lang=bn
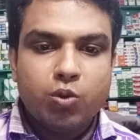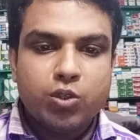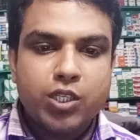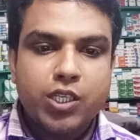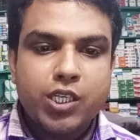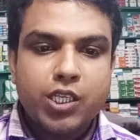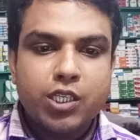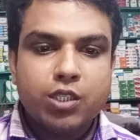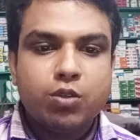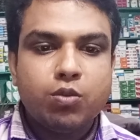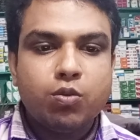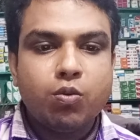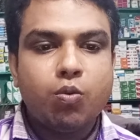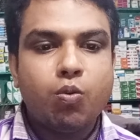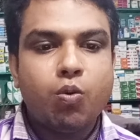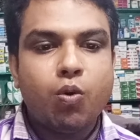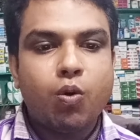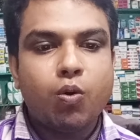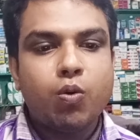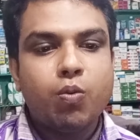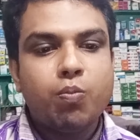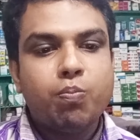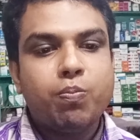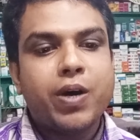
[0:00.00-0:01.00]
অতিরিক্ত
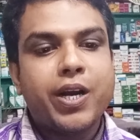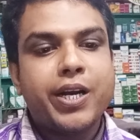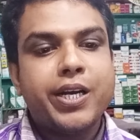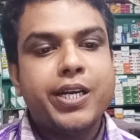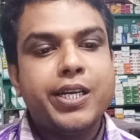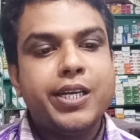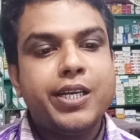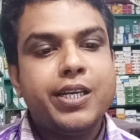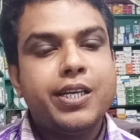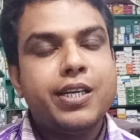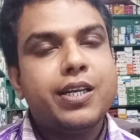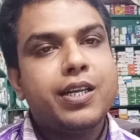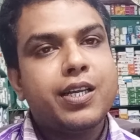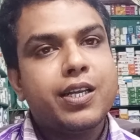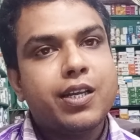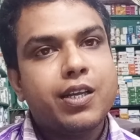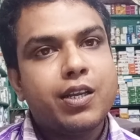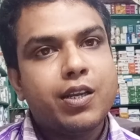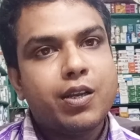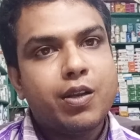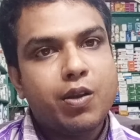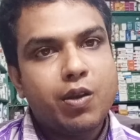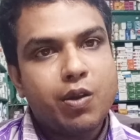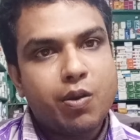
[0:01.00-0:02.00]
গরম পানি
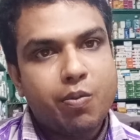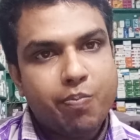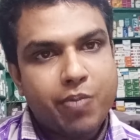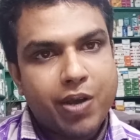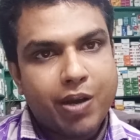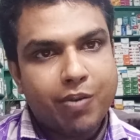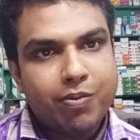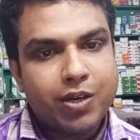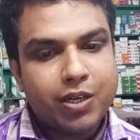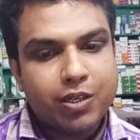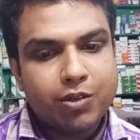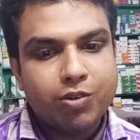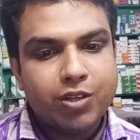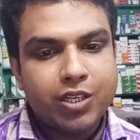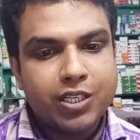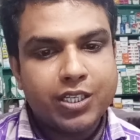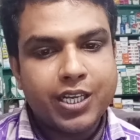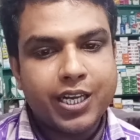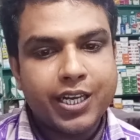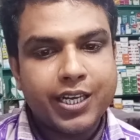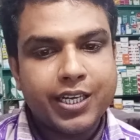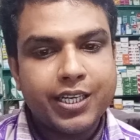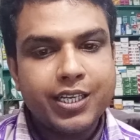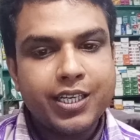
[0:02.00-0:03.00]
ব্যবহার করে
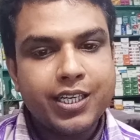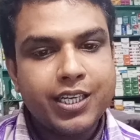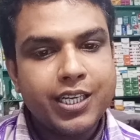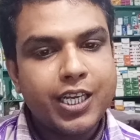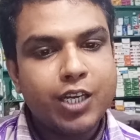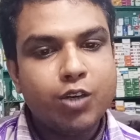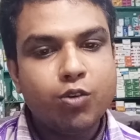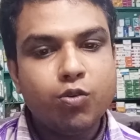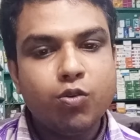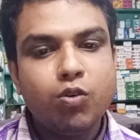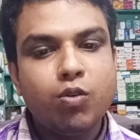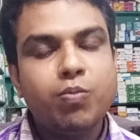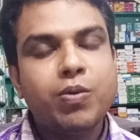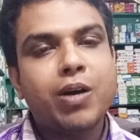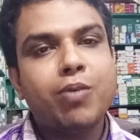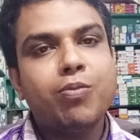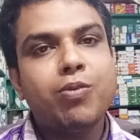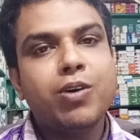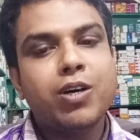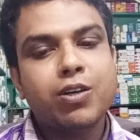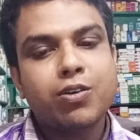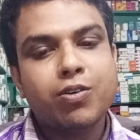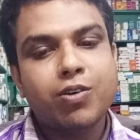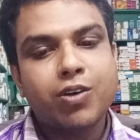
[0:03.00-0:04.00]
থাকি এগুলো
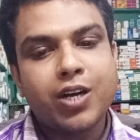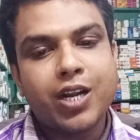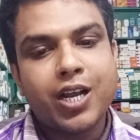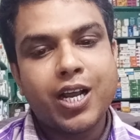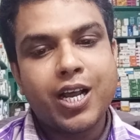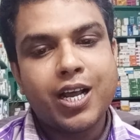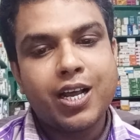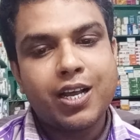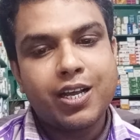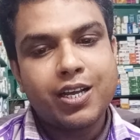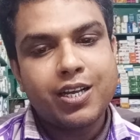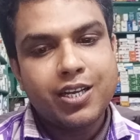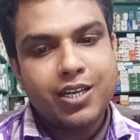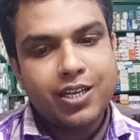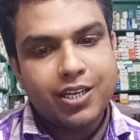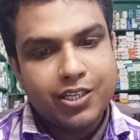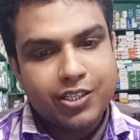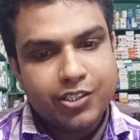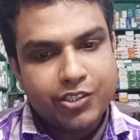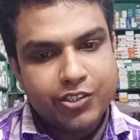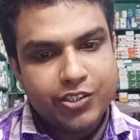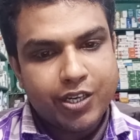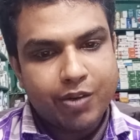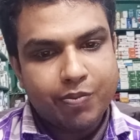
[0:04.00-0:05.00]
ব্যবহার করা
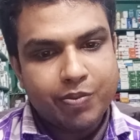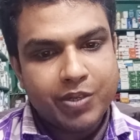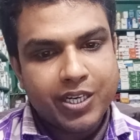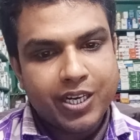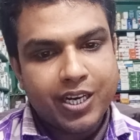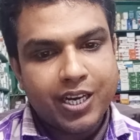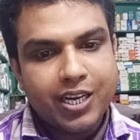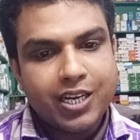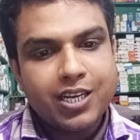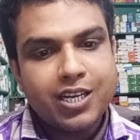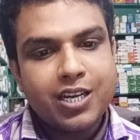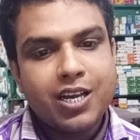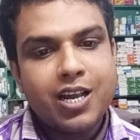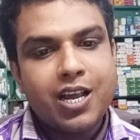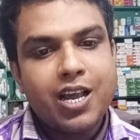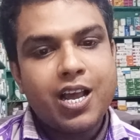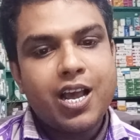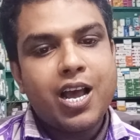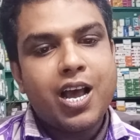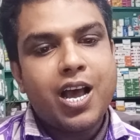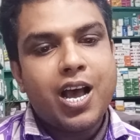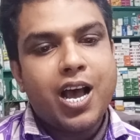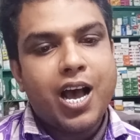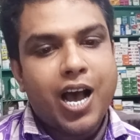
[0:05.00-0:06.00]
যাবে না
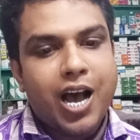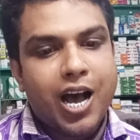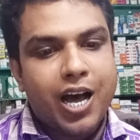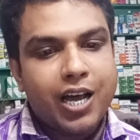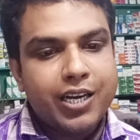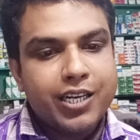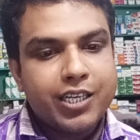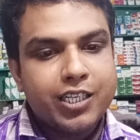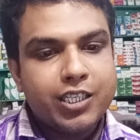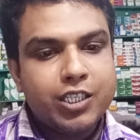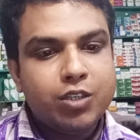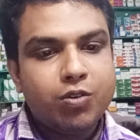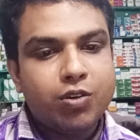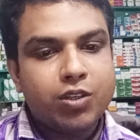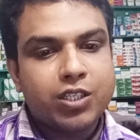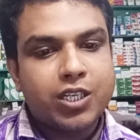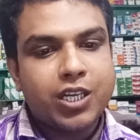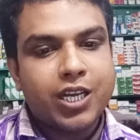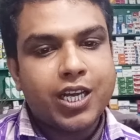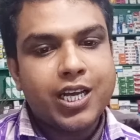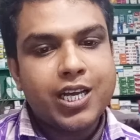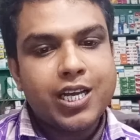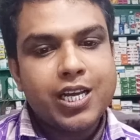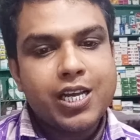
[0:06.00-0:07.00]
আর একটি
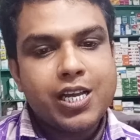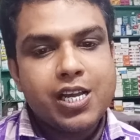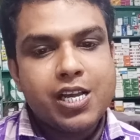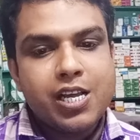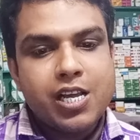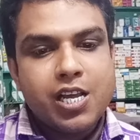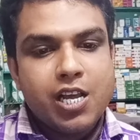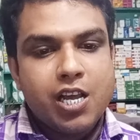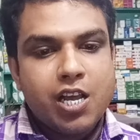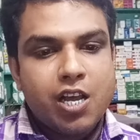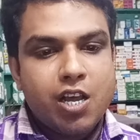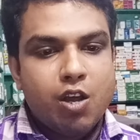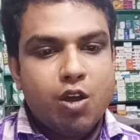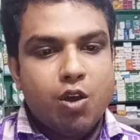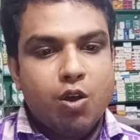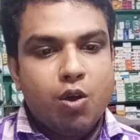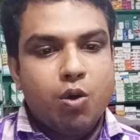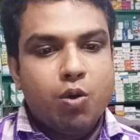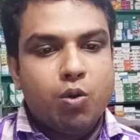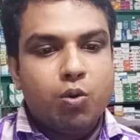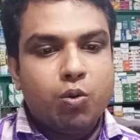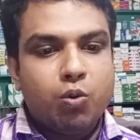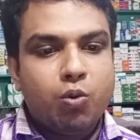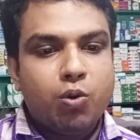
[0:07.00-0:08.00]
কথা
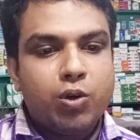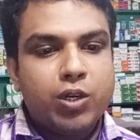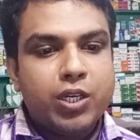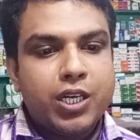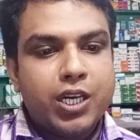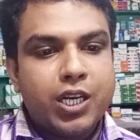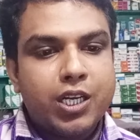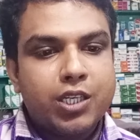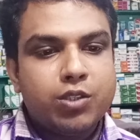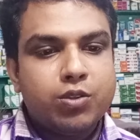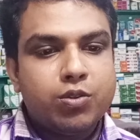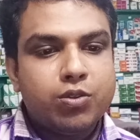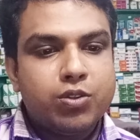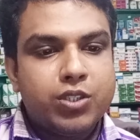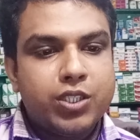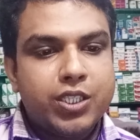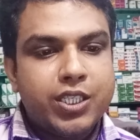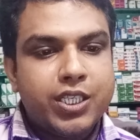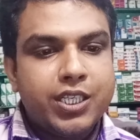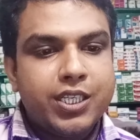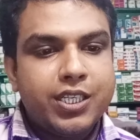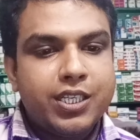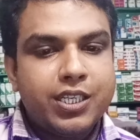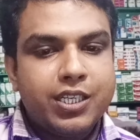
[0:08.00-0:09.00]
রোগীরা
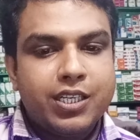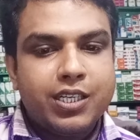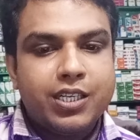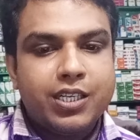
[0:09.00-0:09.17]
যদি